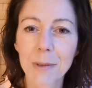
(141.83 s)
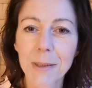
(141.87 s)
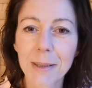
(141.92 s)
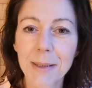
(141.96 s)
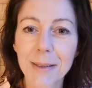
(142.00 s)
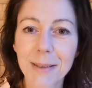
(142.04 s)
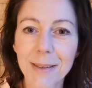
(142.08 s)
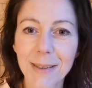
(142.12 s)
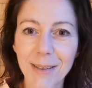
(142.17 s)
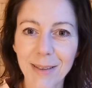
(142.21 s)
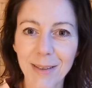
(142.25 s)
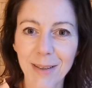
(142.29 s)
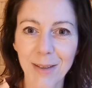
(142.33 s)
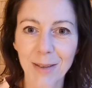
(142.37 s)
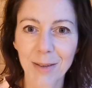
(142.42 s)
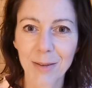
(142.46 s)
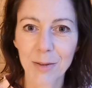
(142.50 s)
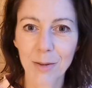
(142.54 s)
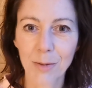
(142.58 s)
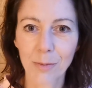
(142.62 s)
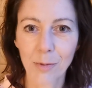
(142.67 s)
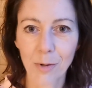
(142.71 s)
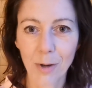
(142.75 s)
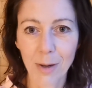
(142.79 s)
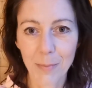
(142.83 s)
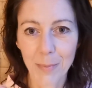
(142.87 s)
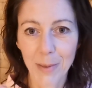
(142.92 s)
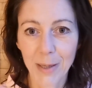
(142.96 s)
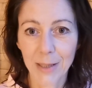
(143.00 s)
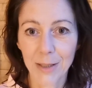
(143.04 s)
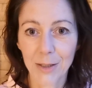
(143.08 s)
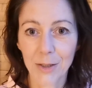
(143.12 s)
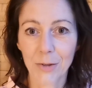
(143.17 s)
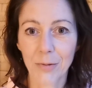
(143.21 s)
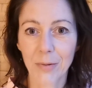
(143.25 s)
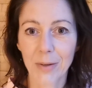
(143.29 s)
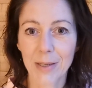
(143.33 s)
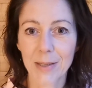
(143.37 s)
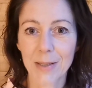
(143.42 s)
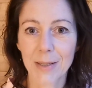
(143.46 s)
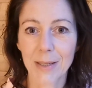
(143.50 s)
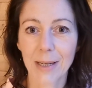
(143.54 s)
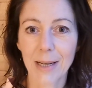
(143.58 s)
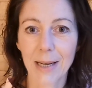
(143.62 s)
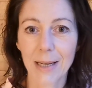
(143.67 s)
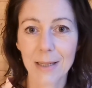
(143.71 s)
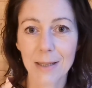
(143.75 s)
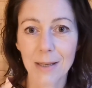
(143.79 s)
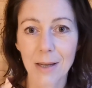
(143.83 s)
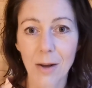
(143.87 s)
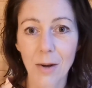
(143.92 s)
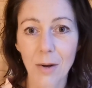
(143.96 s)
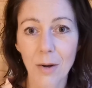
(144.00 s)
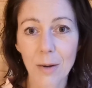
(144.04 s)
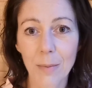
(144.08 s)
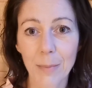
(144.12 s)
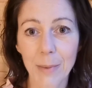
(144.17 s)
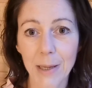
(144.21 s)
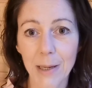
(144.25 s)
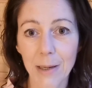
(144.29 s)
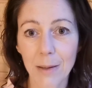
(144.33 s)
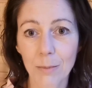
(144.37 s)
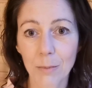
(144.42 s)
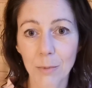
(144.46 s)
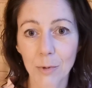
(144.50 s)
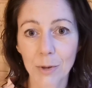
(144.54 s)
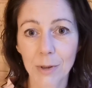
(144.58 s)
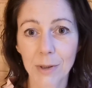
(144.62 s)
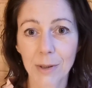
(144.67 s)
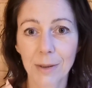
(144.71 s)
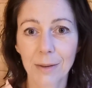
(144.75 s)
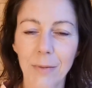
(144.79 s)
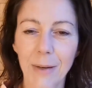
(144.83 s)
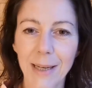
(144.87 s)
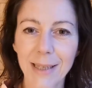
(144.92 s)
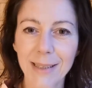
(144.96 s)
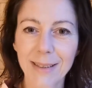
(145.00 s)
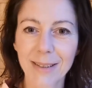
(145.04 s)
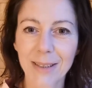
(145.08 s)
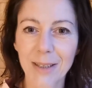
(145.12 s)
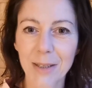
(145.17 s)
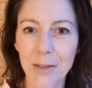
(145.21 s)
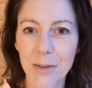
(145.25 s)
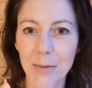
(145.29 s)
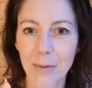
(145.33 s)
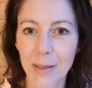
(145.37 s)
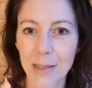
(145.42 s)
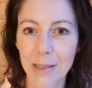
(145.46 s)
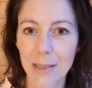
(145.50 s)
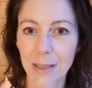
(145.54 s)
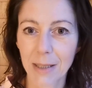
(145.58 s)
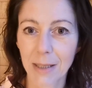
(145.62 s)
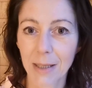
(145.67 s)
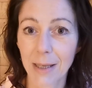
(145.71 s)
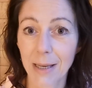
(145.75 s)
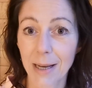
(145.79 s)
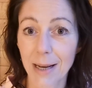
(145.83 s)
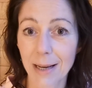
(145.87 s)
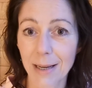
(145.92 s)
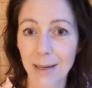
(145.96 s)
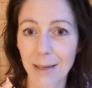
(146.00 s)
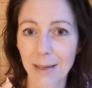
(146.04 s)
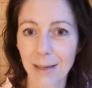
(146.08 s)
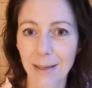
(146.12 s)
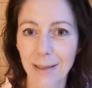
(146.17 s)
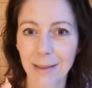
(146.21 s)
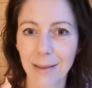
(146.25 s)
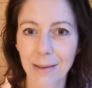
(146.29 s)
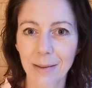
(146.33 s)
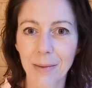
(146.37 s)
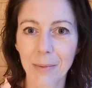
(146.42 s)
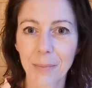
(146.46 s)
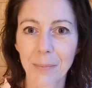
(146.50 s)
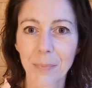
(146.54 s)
diente ich sowohl meine Schwester als auch meine Mutter weitere 20 Jahre lang.